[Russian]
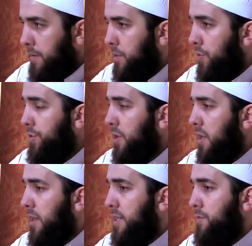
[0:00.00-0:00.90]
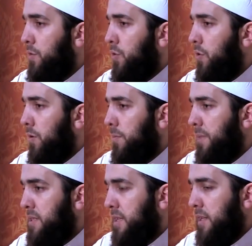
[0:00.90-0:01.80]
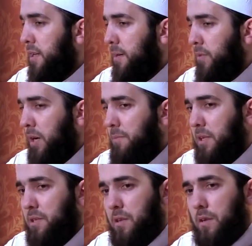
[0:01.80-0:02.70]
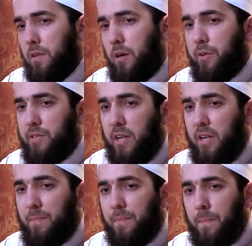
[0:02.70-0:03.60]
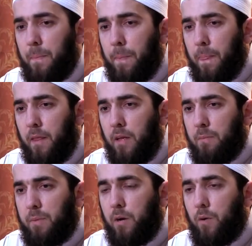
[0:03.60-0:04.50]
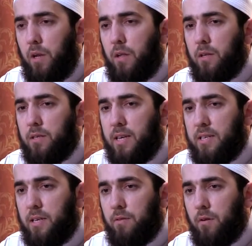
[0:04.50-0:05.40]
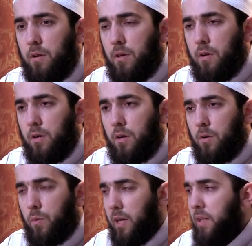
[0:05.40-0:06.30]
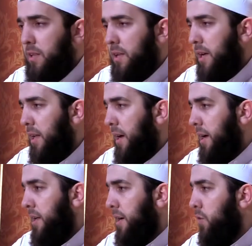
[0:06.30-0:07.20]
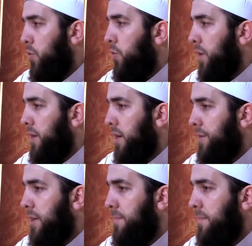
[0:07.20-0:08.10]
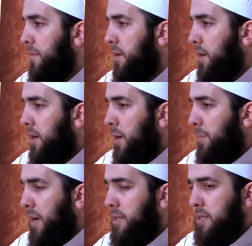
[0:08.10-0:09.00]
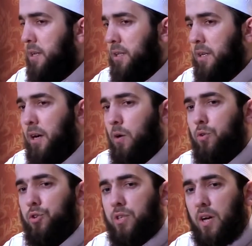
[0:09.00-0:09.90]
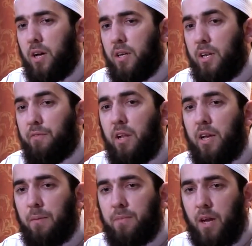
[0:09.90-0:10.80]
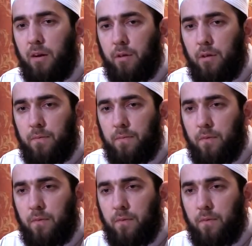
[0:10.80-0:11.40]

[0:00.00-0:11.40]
И Всевышний Аллах своего посланника Мухаммада, саллиллаху алейхи похвалил, сказал, «Ва инна каля аля хулукан азим» «Поистине ты находишься на великом нраве».